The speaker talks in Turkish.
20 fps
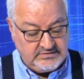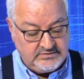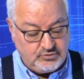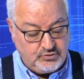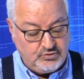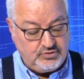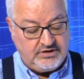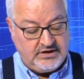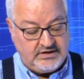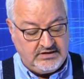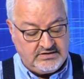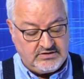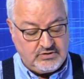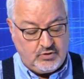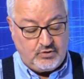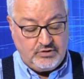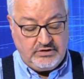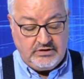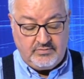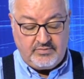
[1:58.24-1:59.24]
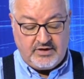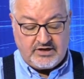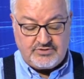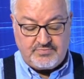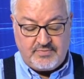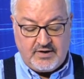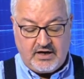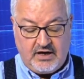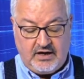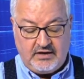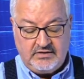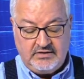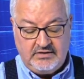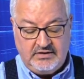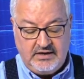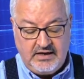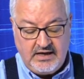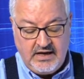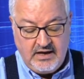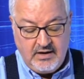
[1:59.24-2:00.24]
Türkiye ise o yıl başbakanlığı
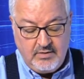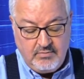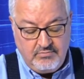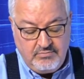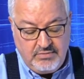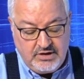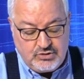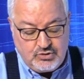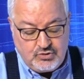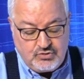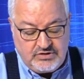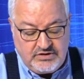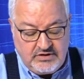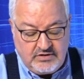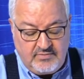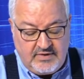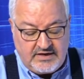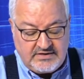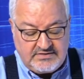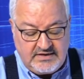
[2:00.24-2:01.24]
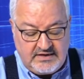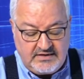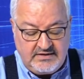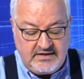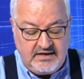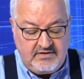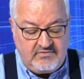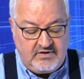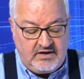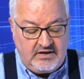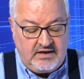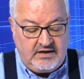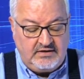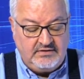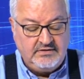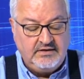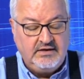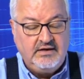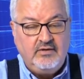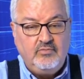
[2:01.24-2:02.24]
Mesut Yılmaz'dan devralan
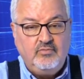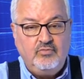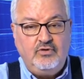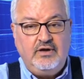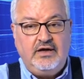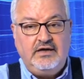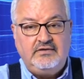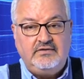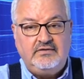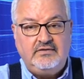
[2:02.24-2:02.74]
Bülent